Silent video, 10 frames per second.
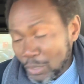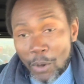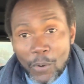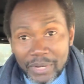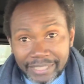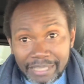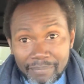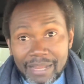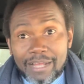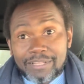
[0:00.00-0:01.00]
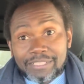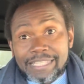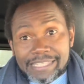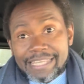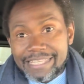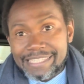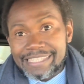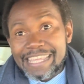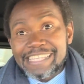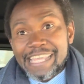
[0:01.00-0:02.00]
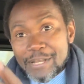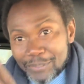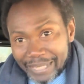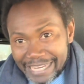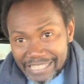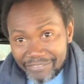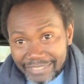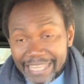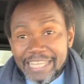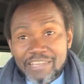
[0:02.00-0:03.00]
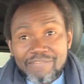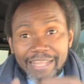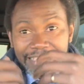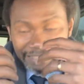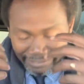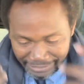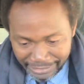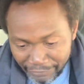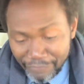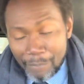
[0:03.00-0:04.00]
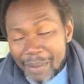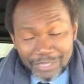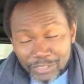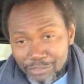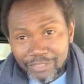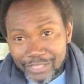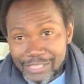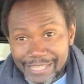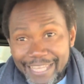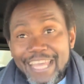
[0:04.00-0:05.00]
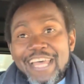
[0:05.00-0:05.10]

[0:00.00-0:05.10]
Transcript: as connecté, maintenant, c'est une autre activité qui va qui, fait partie du VTC.